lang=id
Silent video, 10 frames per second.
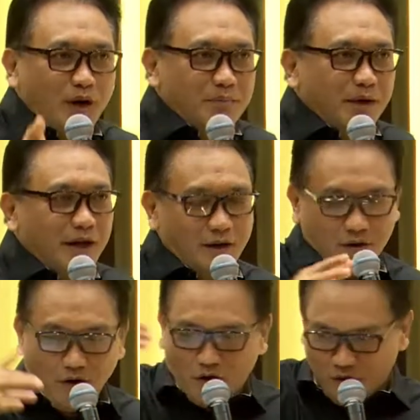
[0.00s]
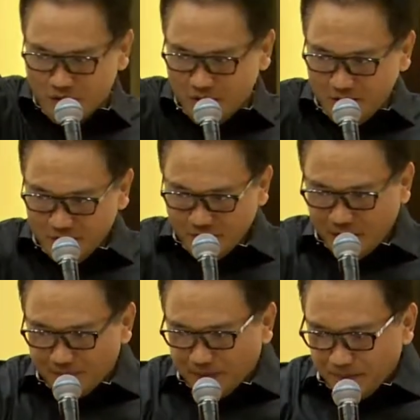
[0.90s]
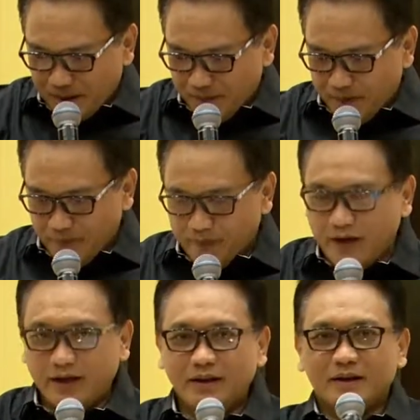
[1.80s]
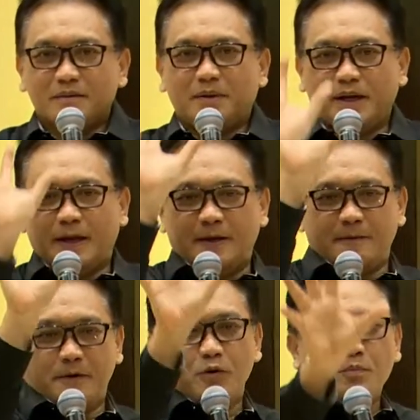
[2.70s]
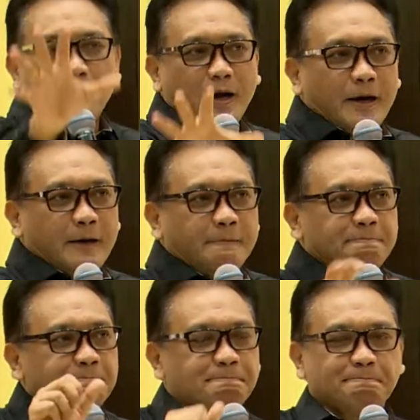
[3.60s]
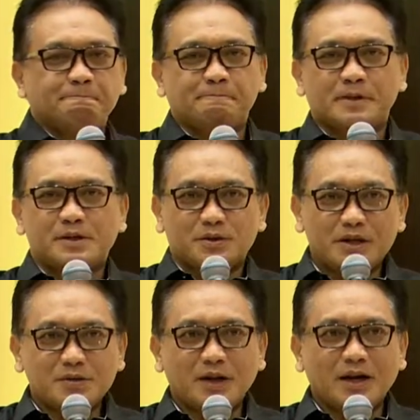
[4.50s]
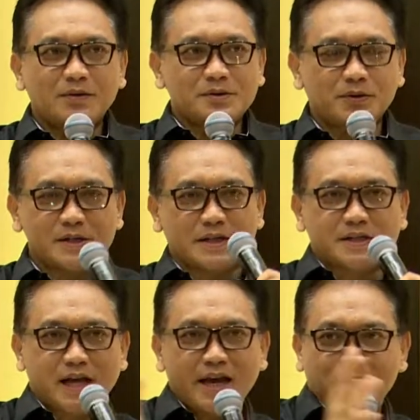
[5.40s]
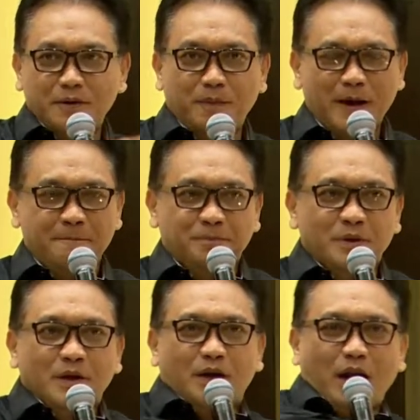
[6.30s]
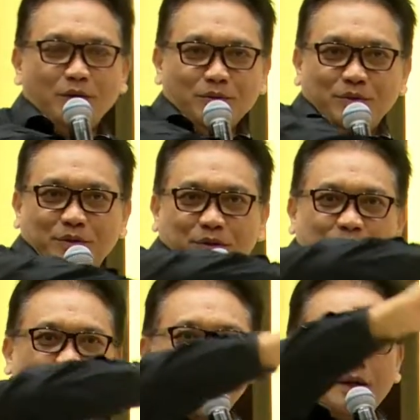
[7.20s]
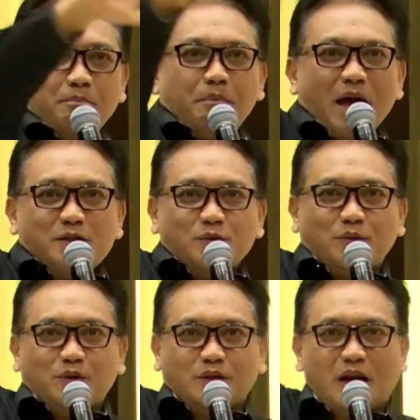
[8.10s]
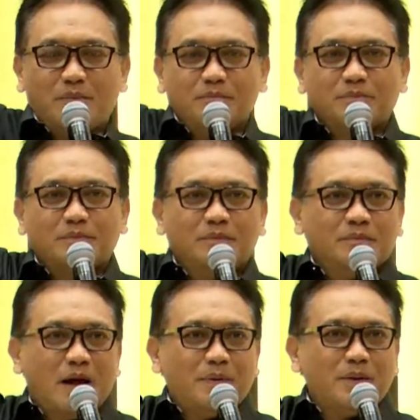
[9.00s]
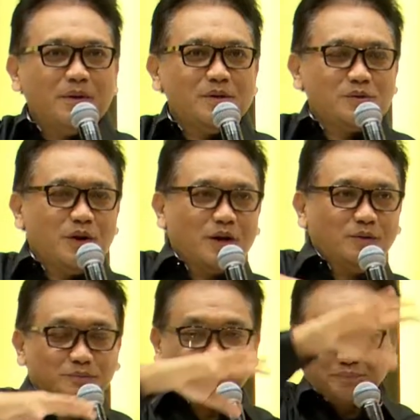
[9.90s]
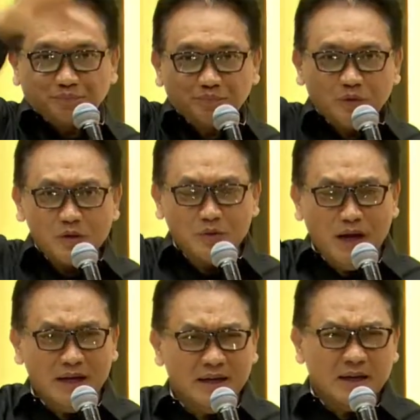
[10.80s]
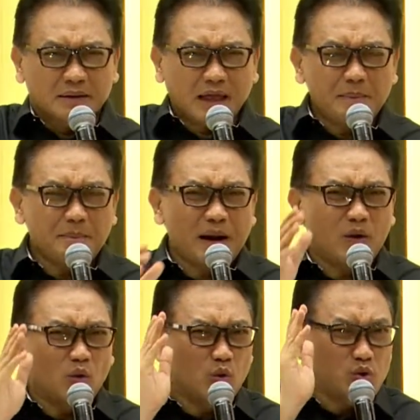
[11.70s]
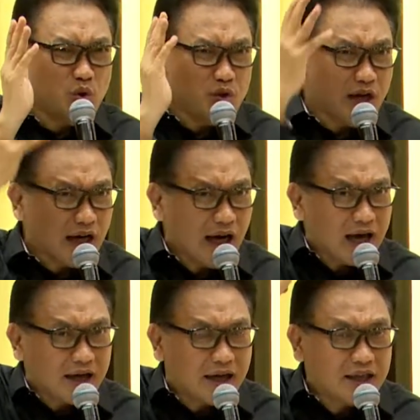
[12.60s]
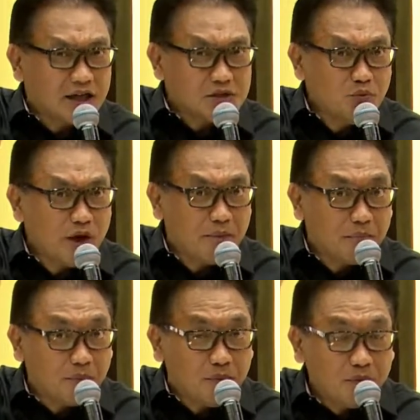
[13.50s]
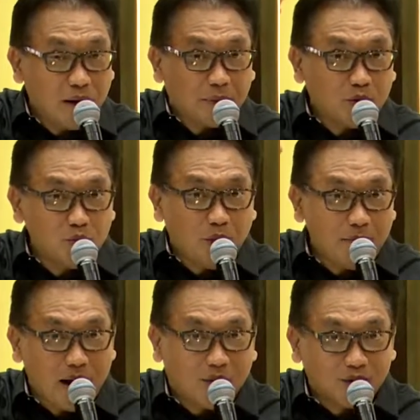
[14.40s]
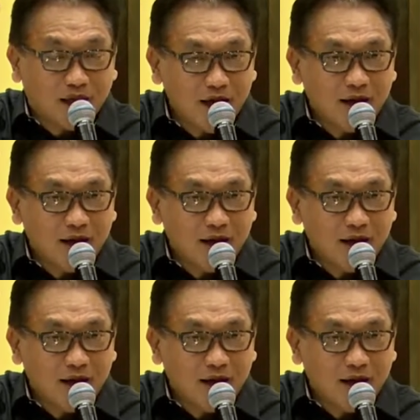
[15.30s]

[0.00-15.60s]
akan berikan. Oh, Sabta begini-begini, beri upah. Sudah saudaraku, sudah selesai upah. Lalu kita masuk ke dalam apa namanya saudaraku? Sudah, tapi pada ujungnya kelak kita semua yang dapat upah mahkota,